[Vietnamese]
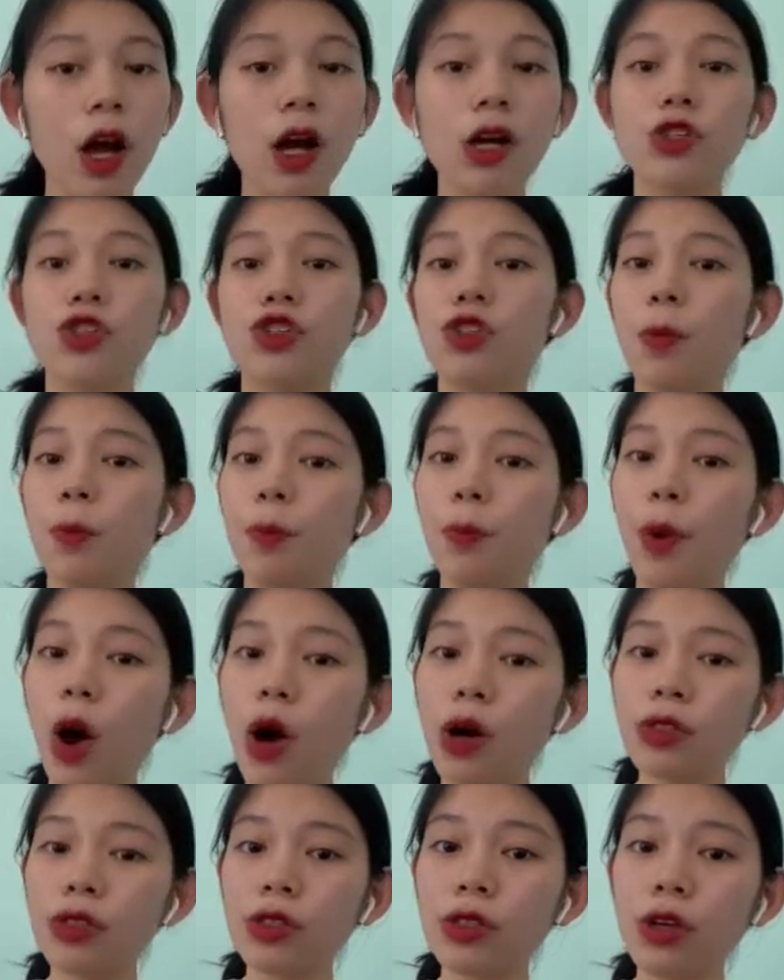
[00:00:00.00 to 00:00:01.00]
Je
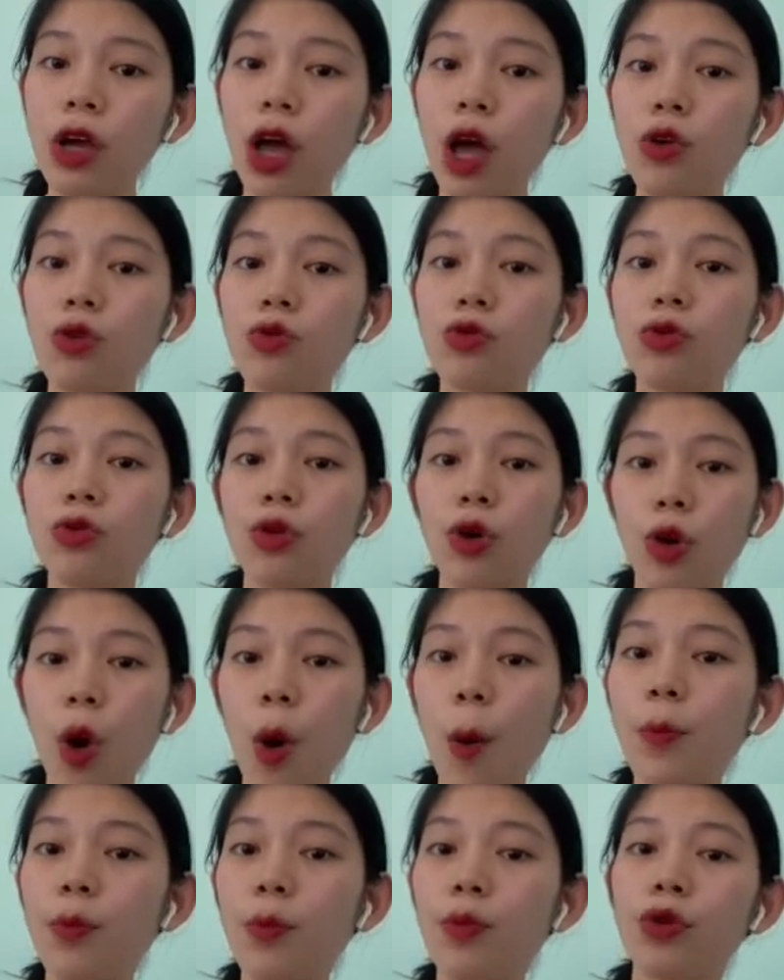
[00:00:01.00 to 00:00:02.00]
porte une
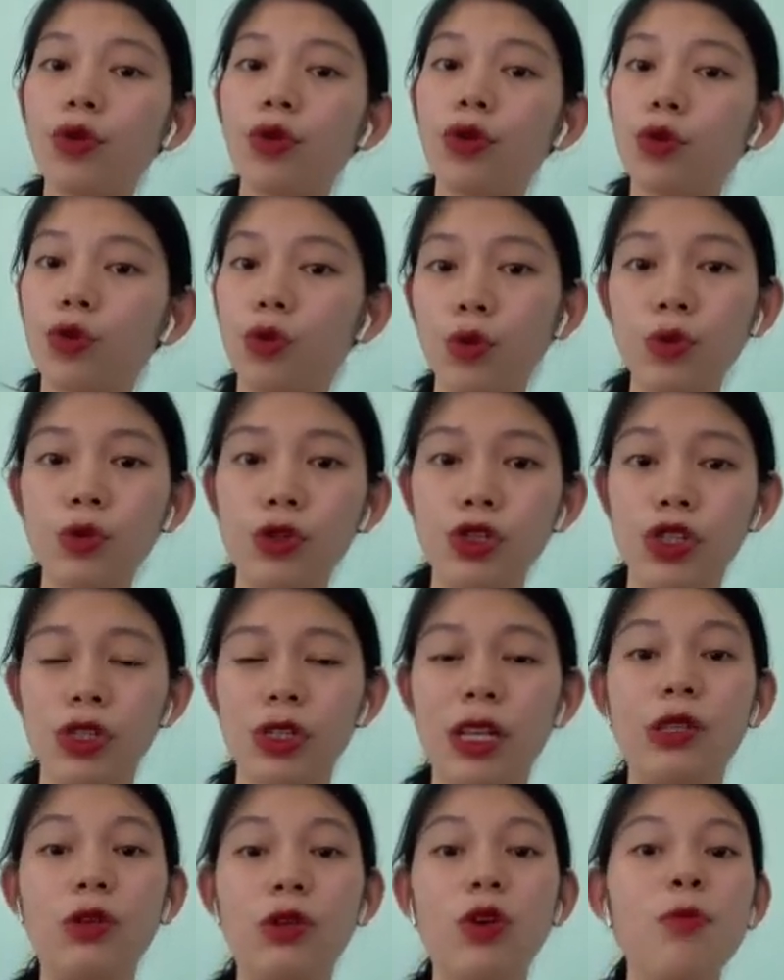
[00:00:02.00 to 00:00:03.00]
robe rouge.
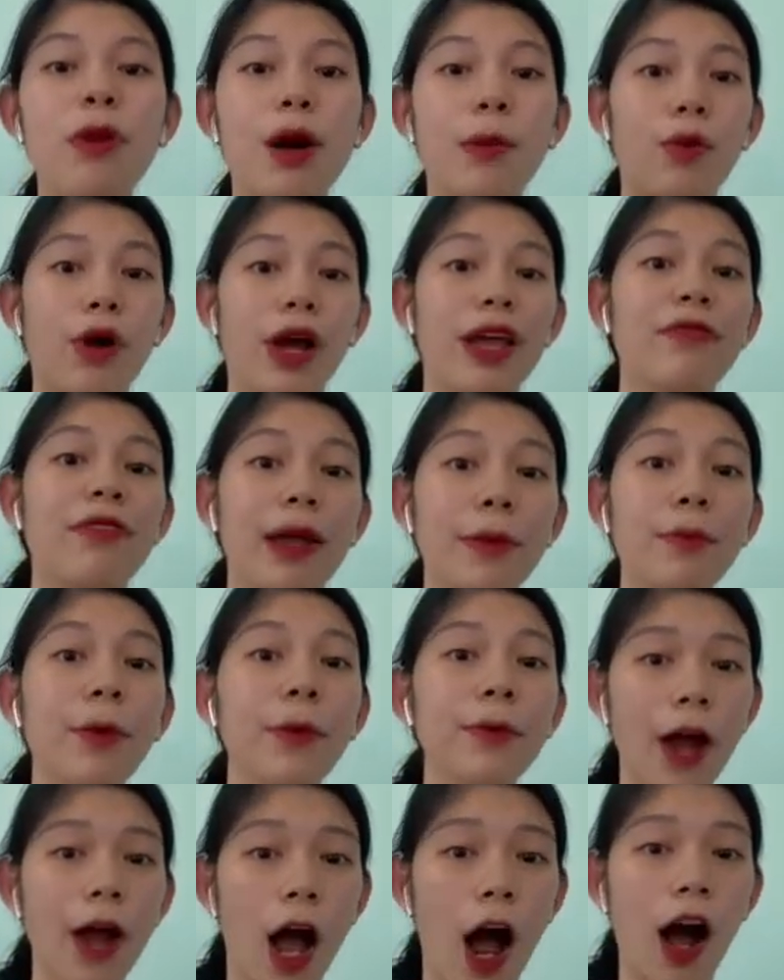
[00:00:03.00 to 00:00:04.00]
Là tôi mặc một cái váy
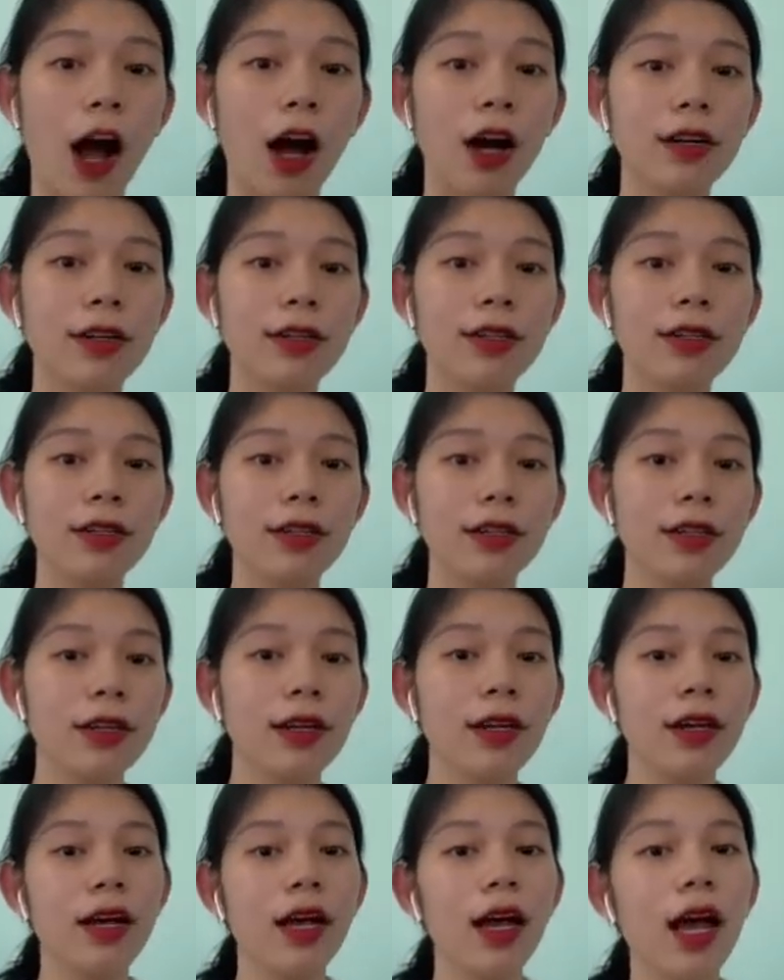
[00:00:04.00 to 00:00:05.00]
màu đỏ.
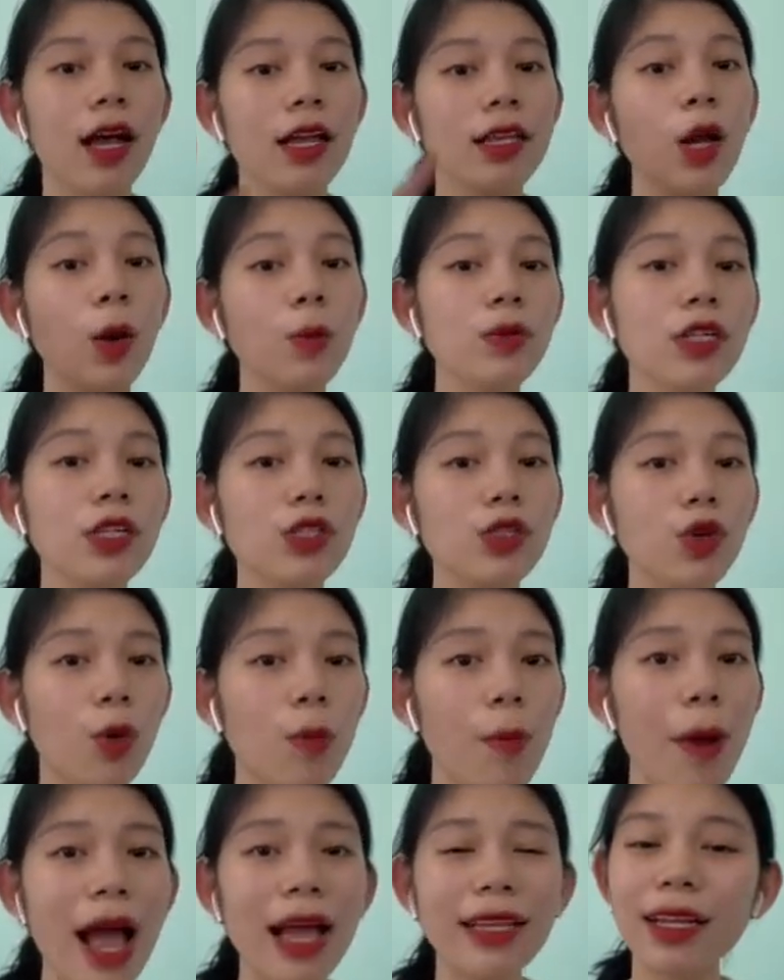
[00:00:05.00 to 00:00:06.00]
Động từ số
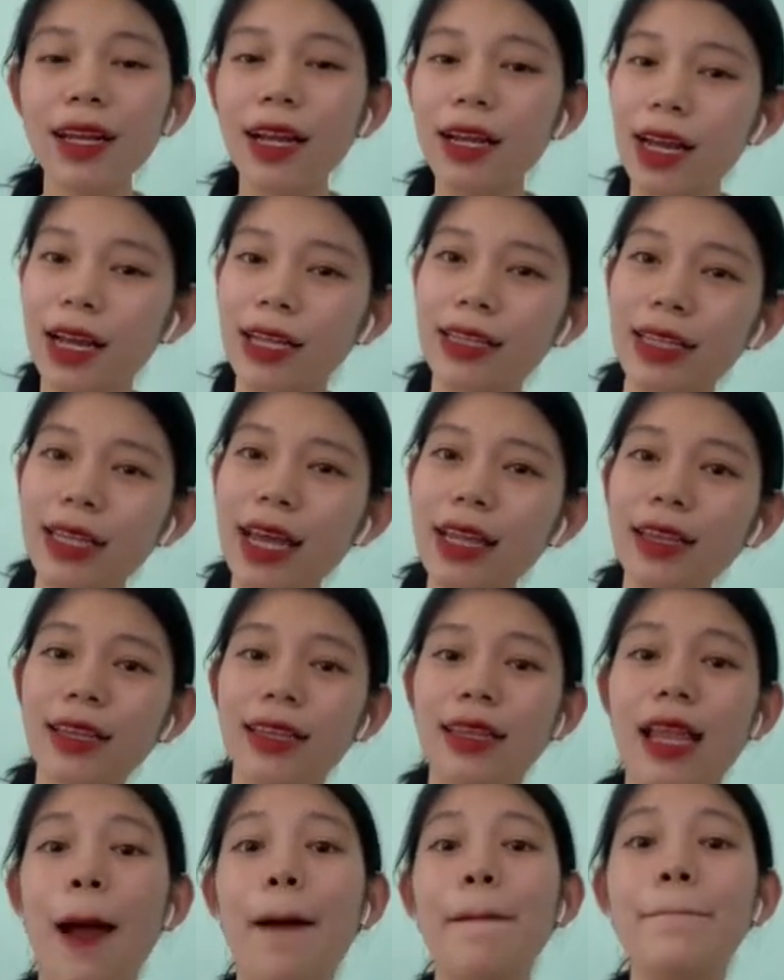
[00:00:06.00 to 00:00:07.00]
ba rất là cần thiết
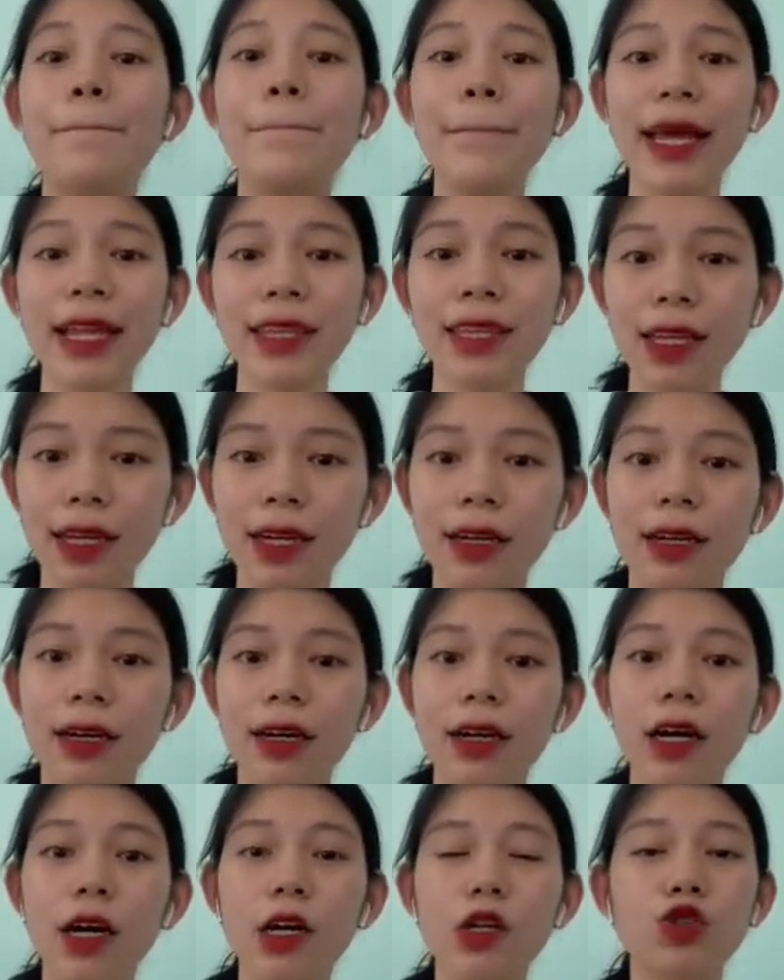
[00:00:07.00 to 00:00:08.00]
là mettre.
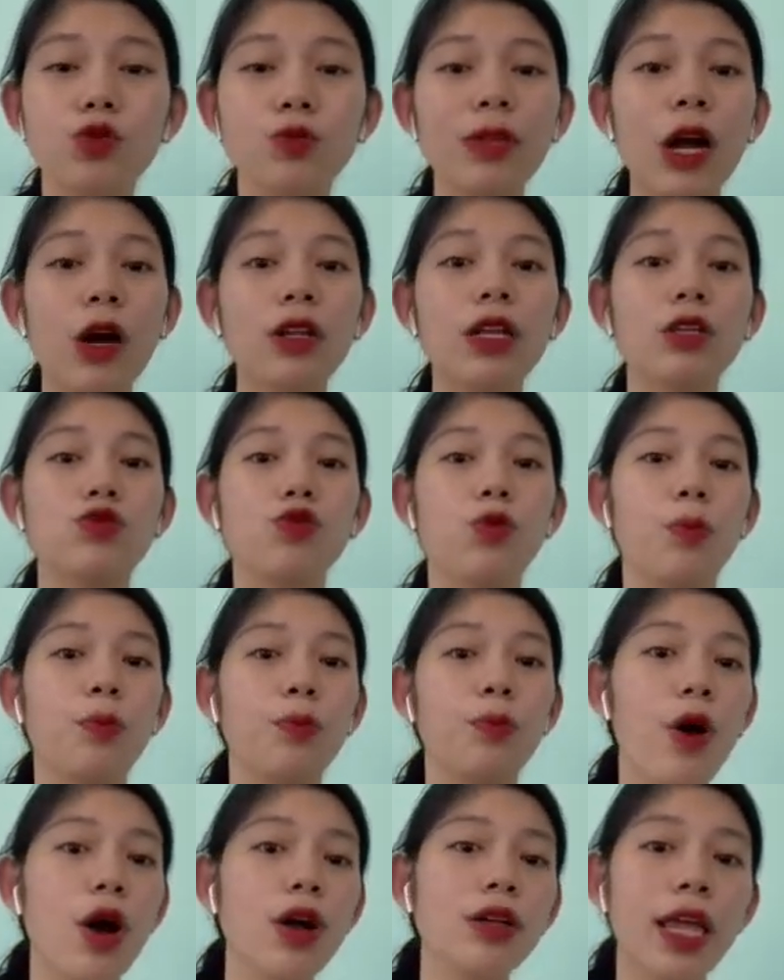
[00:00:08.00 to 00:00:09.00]
Chúng ta có thể dùng
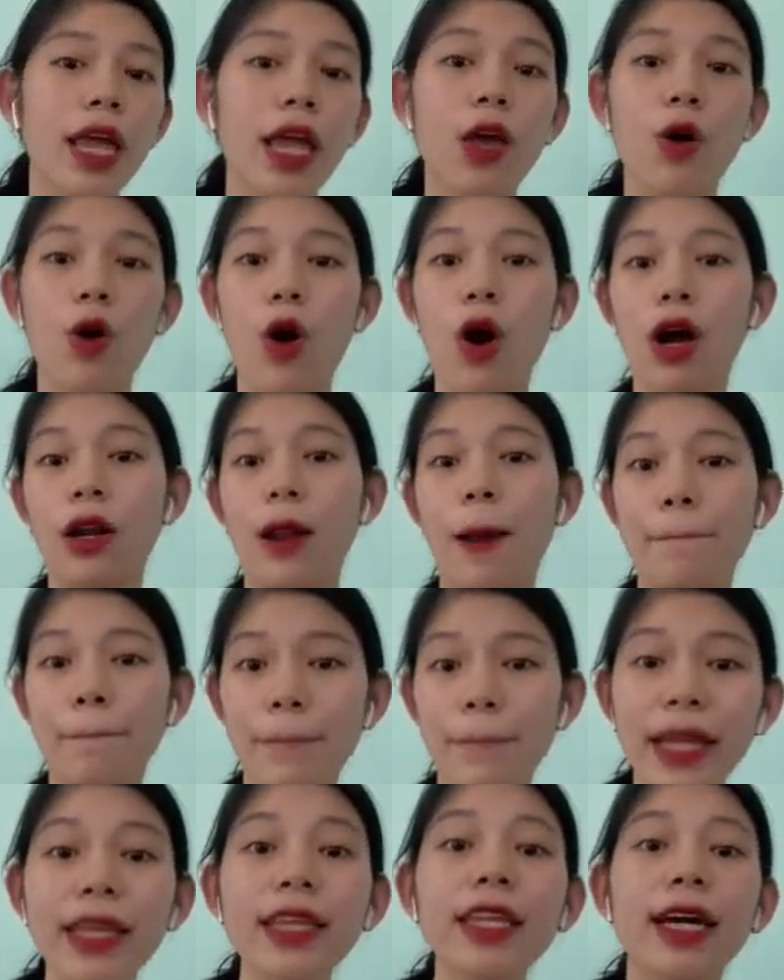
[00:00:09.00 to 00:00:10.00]
porter hoặc là
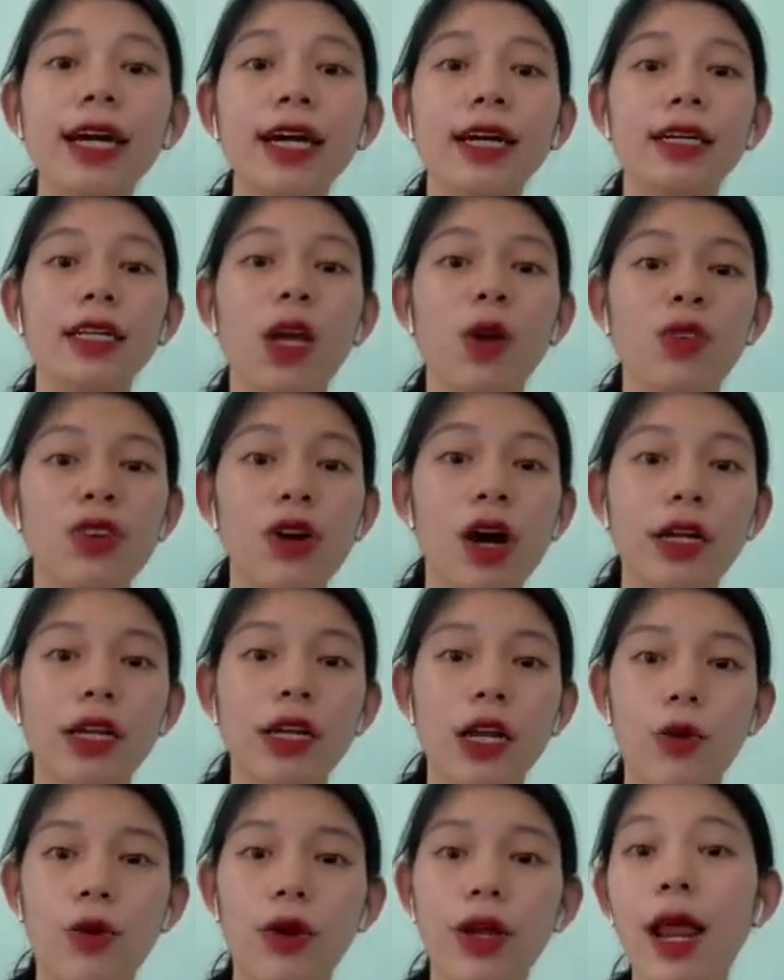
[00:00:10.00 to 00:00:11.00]
mettre đều được,
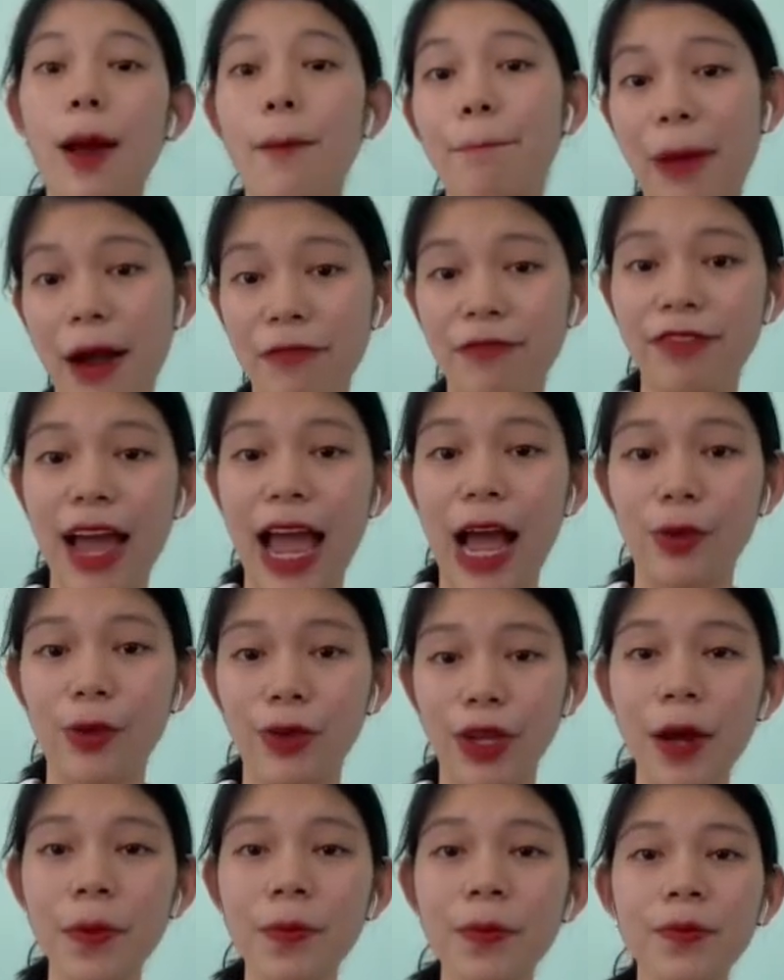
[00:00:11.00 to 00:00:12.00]
đều có nghĩa là mặc vào
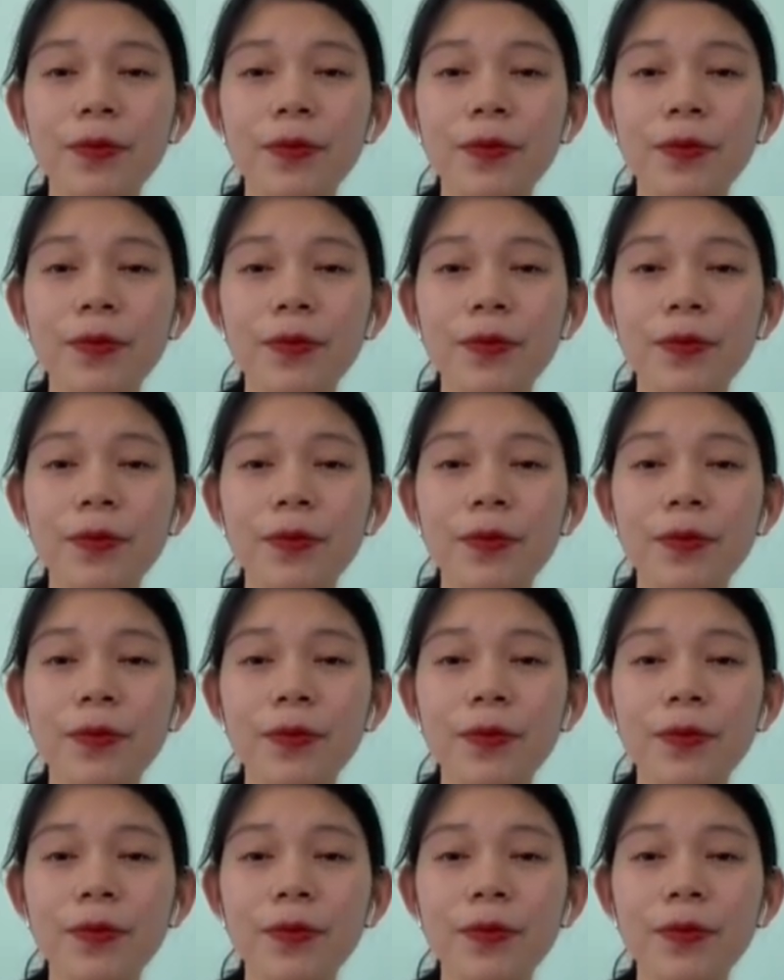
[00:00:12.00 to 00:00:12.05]
nhé.